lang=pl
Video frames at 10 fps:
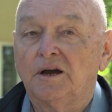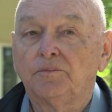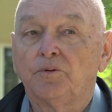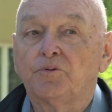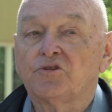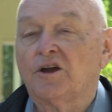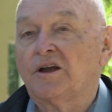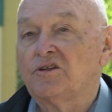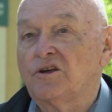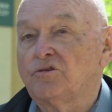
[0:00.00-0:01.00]
albo
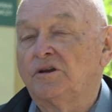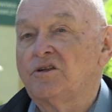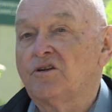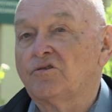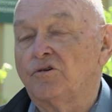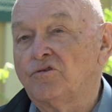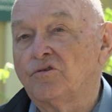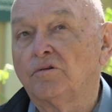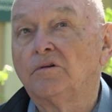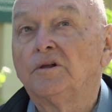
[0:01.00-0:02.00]
poczekać, aż one się
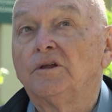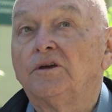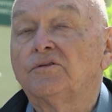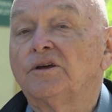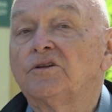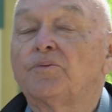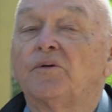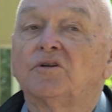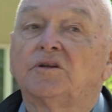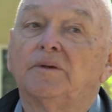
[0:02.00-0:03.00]
skończą i wtedy z
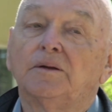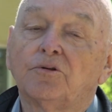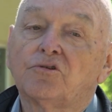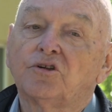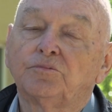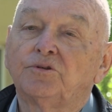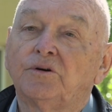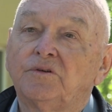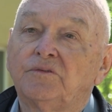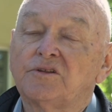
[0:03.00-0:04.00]
powrotem albo to się
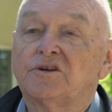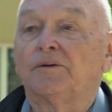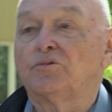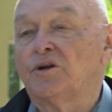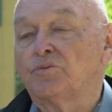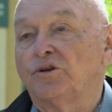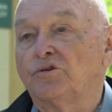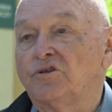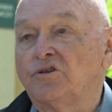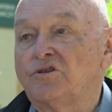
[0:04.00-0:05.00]
odbudowywać, albo się
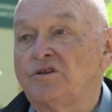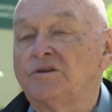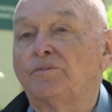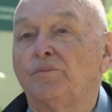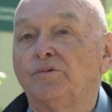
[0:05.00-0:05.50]
przenosić gdzie indziej, bo